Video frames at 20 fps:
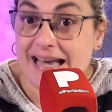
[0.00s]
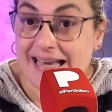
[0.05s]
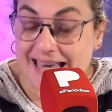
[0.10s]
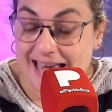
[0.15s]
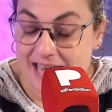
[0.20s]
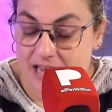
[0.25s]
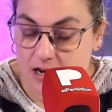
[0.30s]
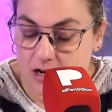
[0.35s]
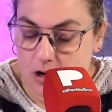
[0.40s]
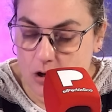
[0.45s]

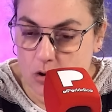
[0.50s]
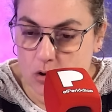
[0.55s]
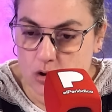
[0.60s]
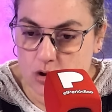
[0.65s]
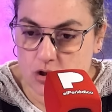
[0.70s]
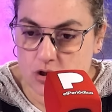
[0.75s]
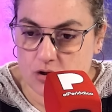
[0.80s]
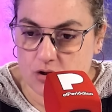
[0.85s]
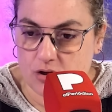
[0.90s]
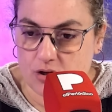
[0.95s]
que
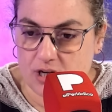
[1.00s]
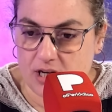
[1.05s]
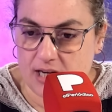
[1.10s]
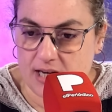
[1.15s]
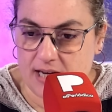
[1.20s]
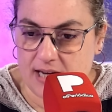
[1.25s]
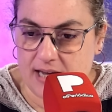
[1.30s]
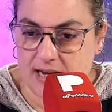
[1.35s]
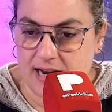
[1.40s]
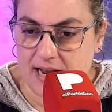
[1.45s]
incluso
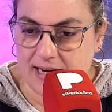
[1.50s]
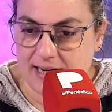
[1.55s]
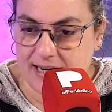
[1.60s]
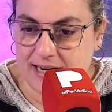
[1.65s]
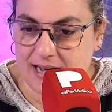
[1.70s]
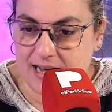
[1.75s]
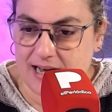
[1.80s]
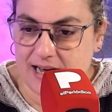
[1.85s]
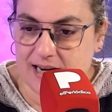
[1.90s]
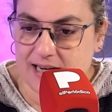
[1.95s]
eh, la
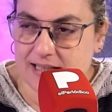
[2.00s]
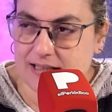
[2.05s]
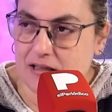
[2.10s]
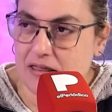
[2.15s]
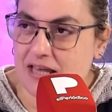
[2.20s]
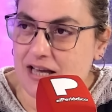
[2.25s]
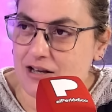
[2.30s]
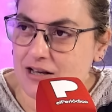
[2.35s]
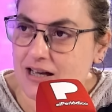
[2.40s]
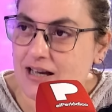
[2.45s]
reina
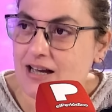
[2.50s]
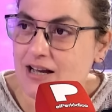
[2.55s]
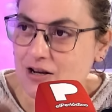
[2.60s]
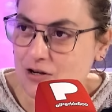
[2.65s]
Leticia